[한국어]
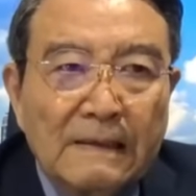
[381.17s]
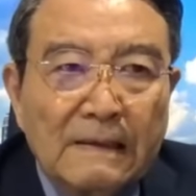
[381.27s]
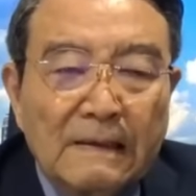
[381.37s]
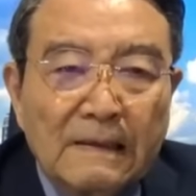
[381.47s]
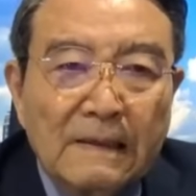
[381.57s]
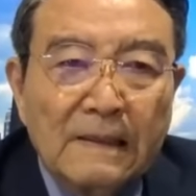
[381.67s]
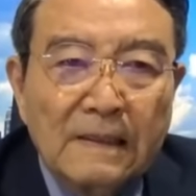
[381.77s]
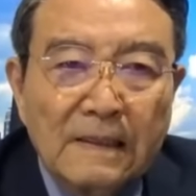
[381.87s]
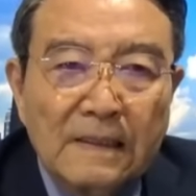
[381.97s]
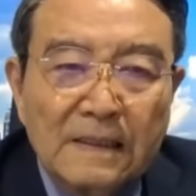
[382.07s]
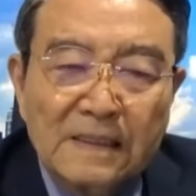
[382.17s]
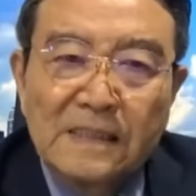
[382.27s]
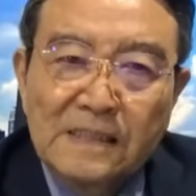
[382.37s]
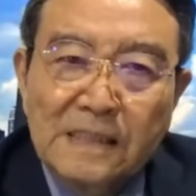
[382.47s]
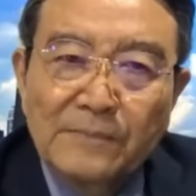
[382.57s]
에? 예?
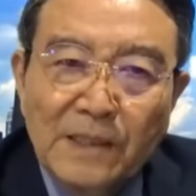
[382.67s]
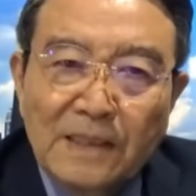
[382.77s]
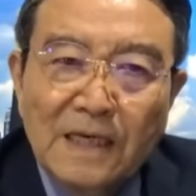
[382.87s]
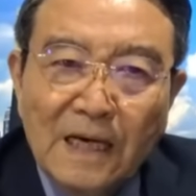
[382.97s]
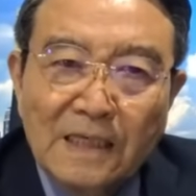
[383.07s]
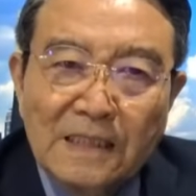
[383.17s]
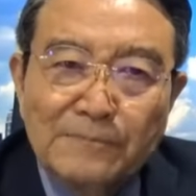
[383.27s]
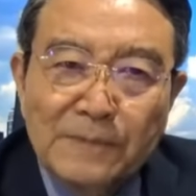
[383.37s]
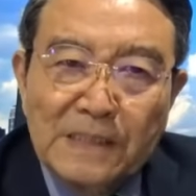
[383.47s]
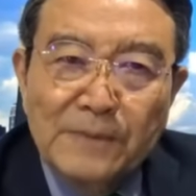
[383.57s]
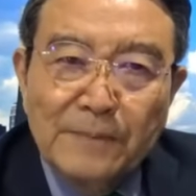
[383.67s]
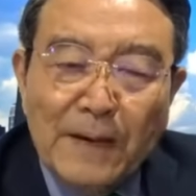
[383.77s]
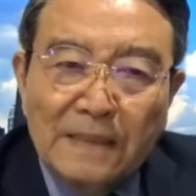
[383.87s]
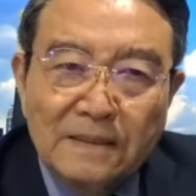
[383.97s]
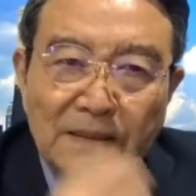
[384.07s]
이재명이가 입, 입에
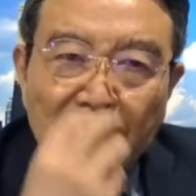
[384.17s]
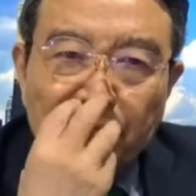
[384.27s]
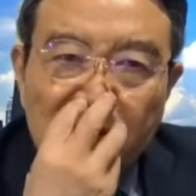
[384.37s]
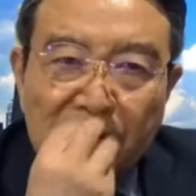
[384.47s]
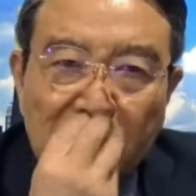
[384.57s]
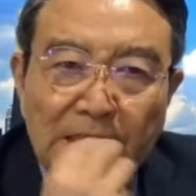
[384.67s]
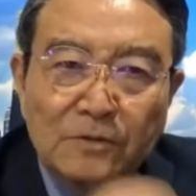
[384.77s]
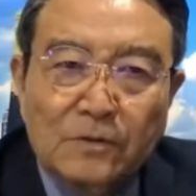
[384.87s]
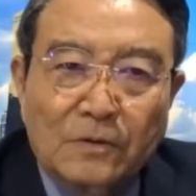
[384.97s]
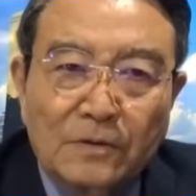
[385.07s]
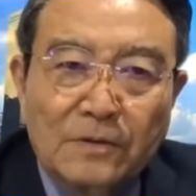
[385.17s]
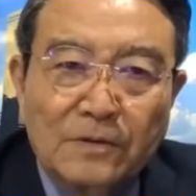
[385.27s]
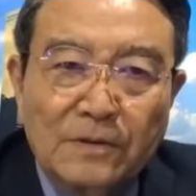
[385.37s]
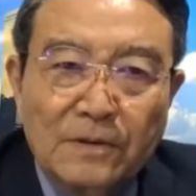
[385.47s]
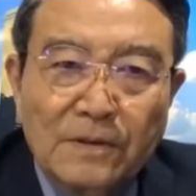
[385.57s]
바른 게 민생이고 어?